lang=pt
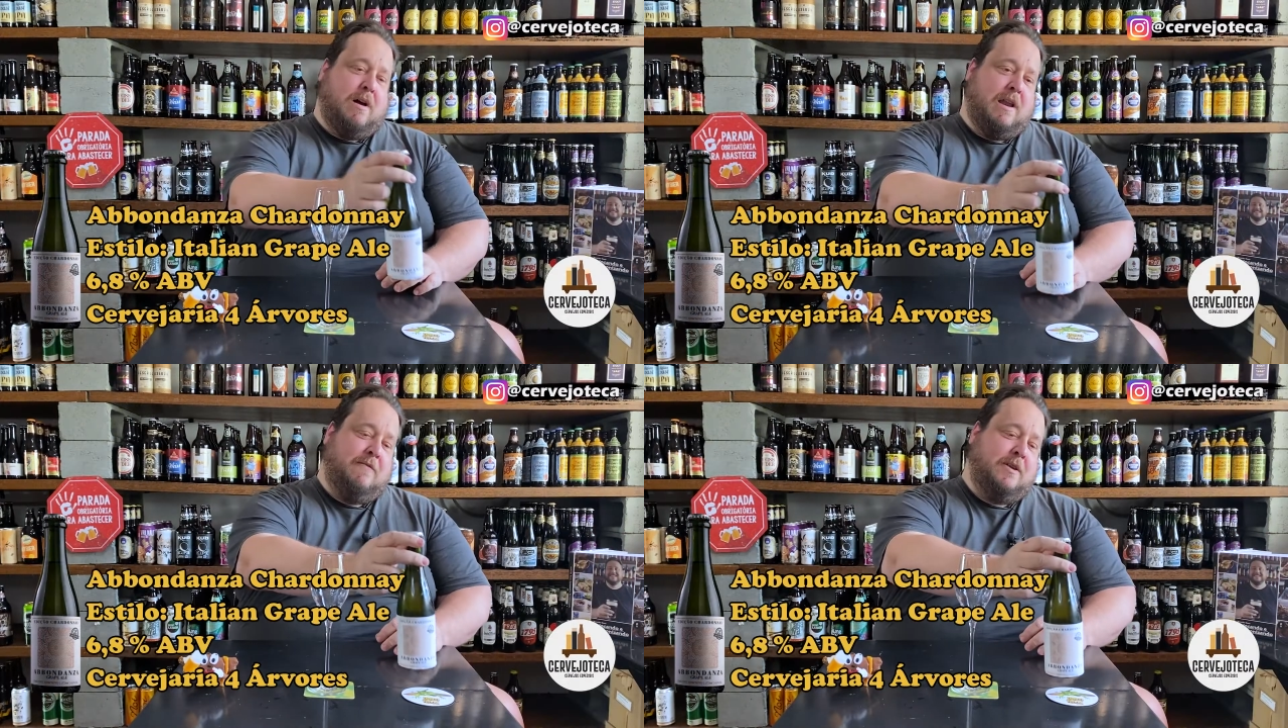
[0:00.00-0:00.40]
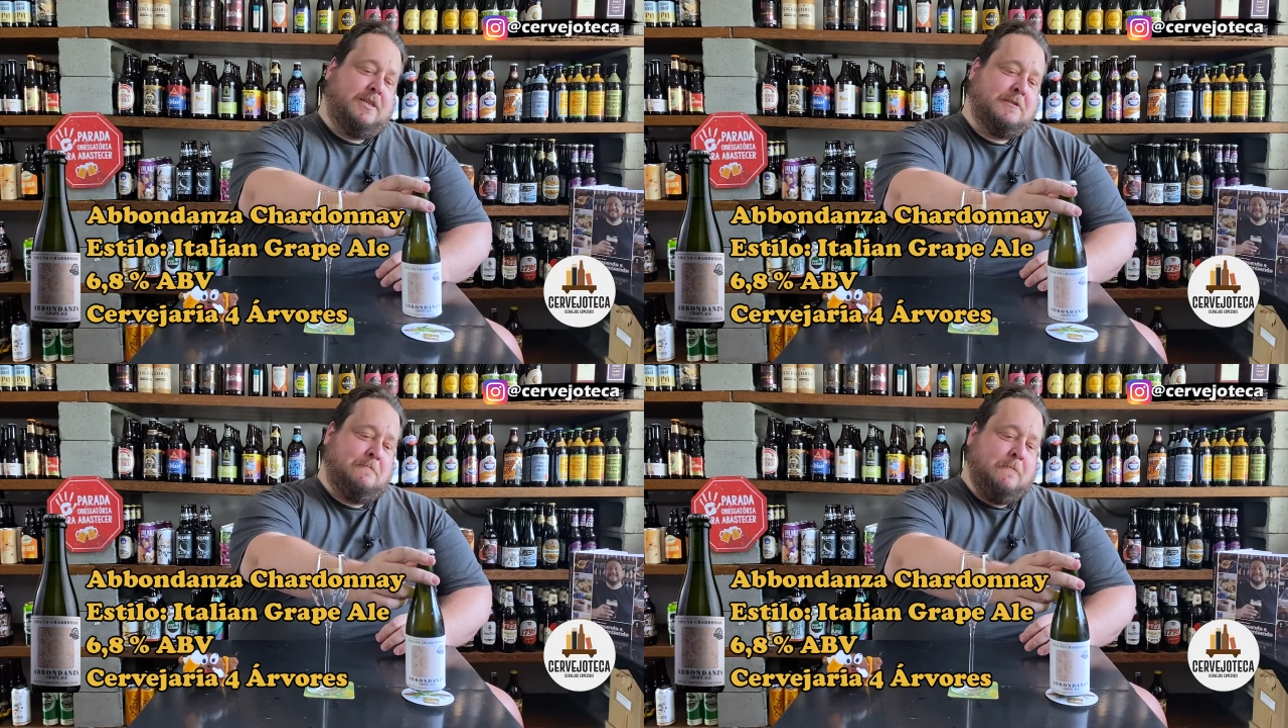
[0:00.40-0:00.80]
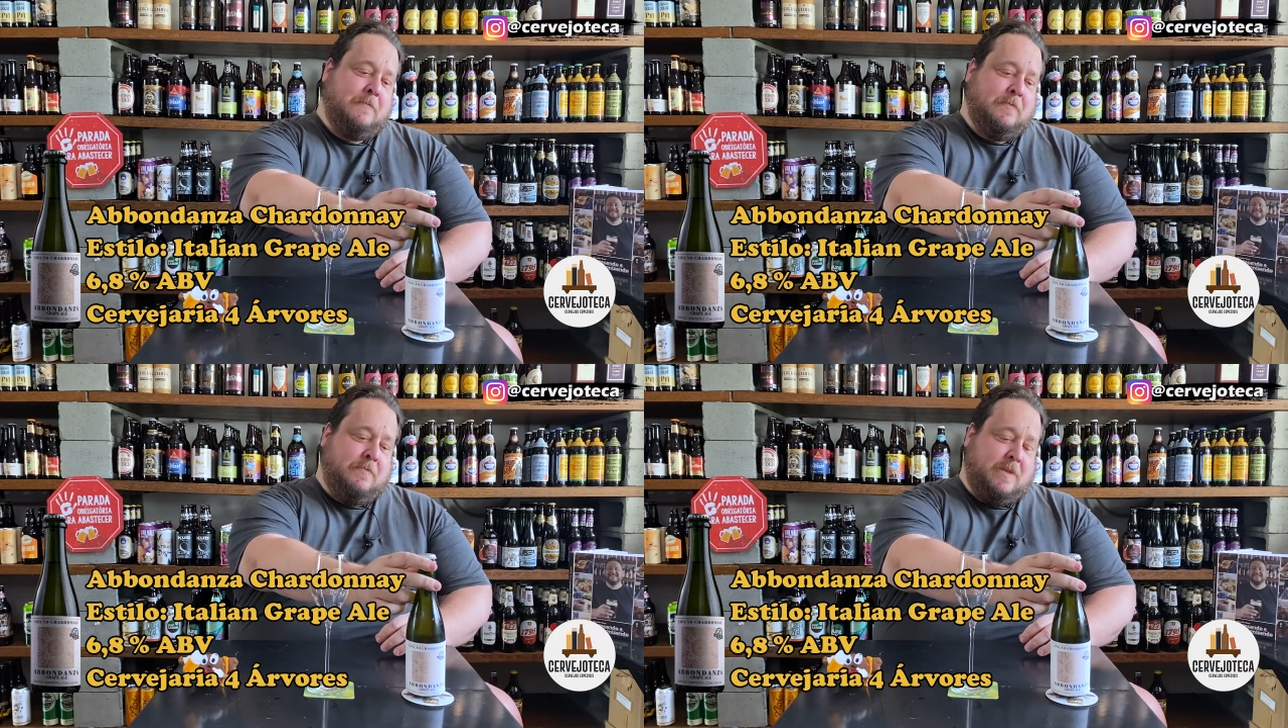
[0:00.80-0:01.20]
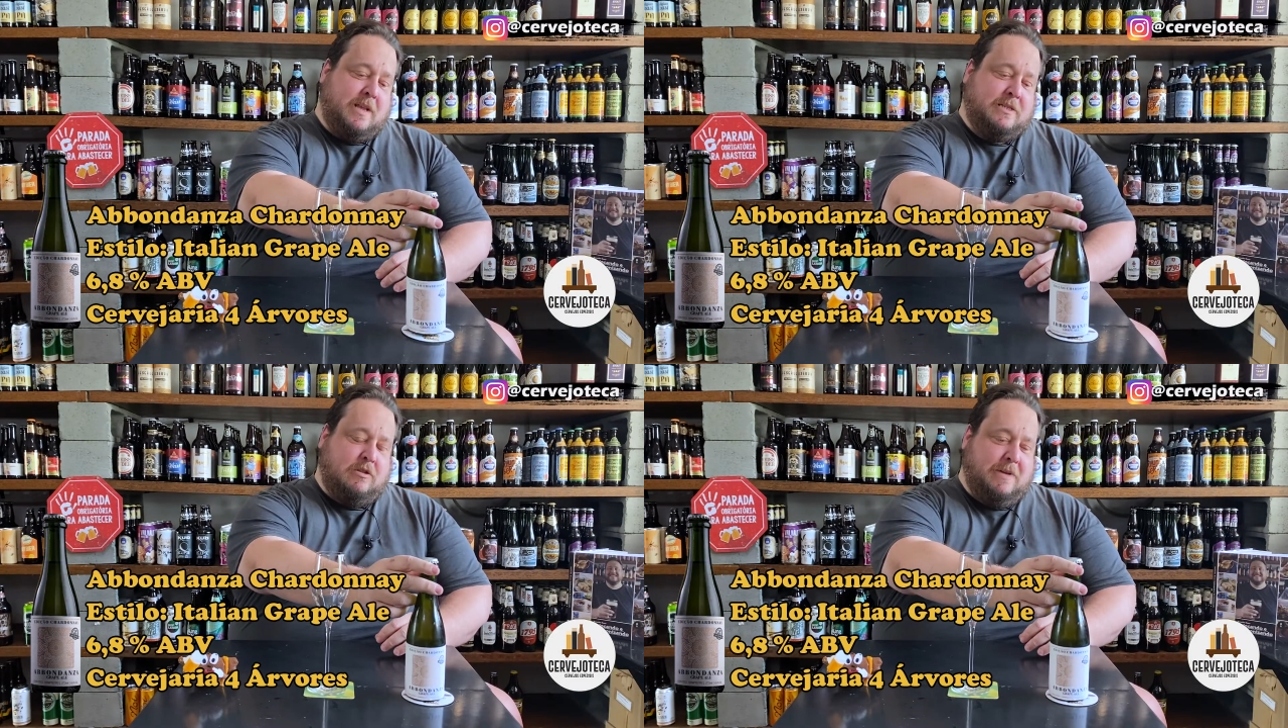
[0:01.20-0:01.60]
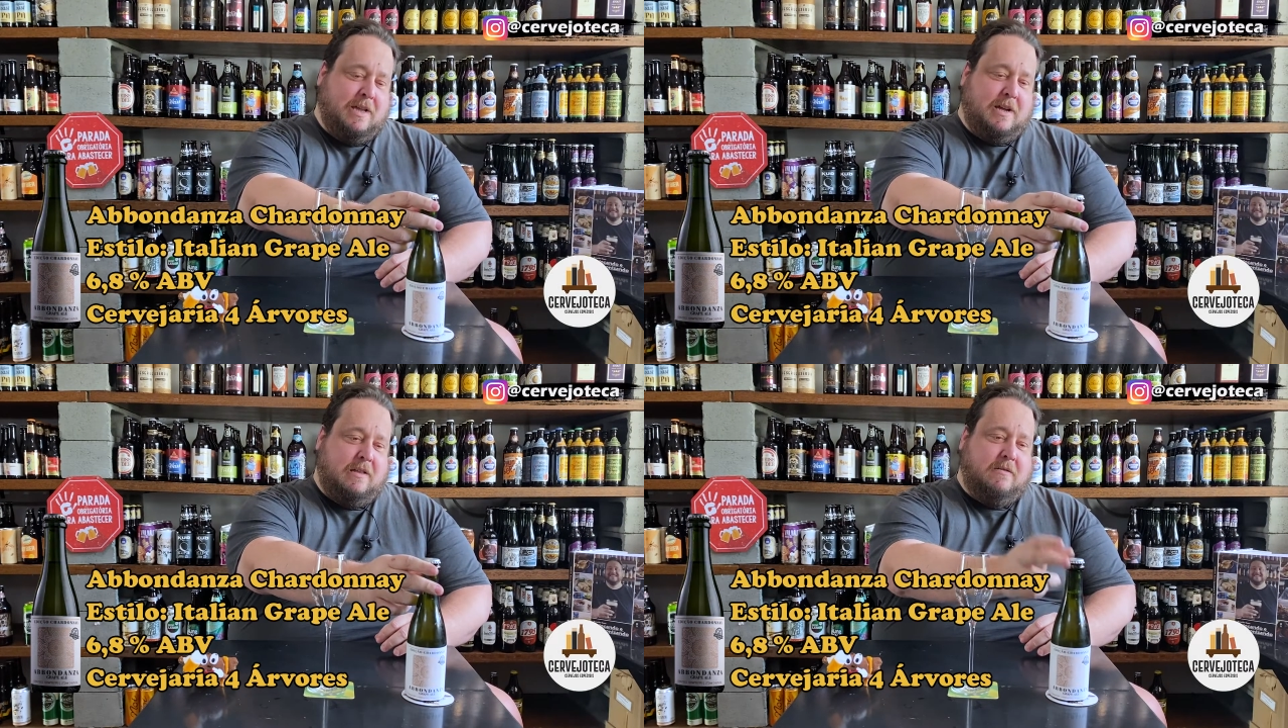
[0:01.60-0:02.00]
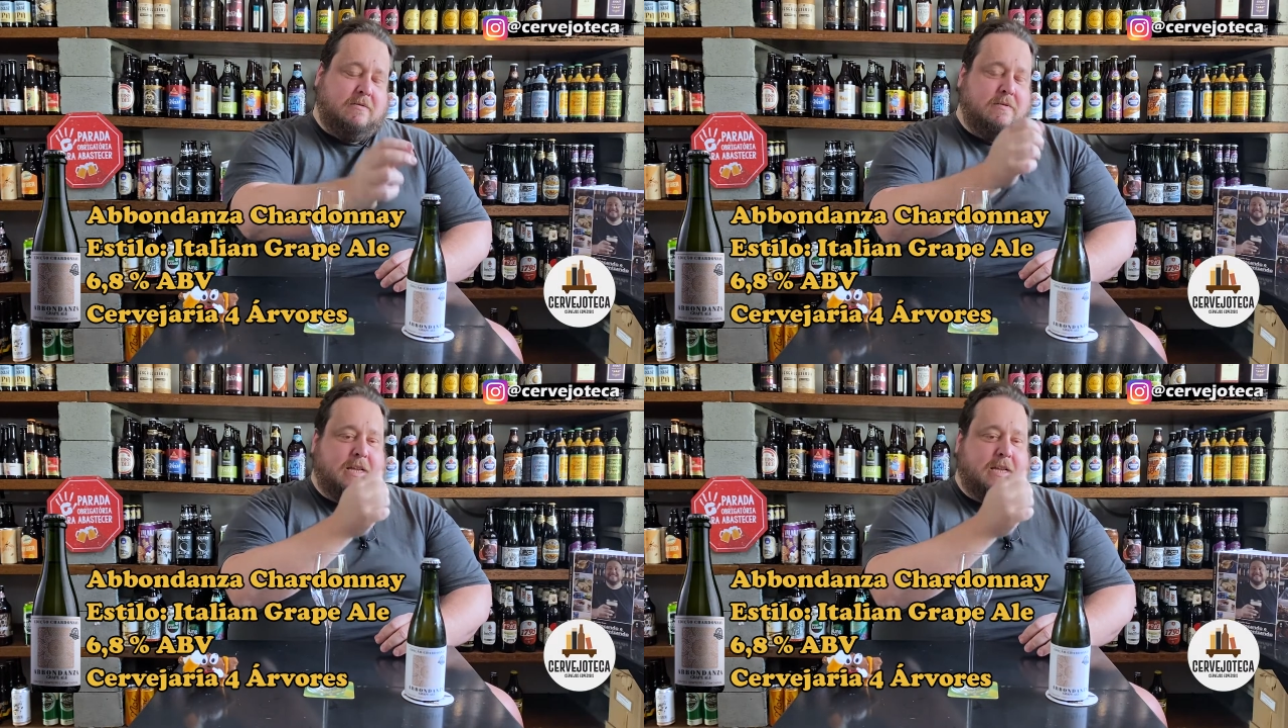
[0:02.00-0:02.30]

Árvores. Se eu não me engano,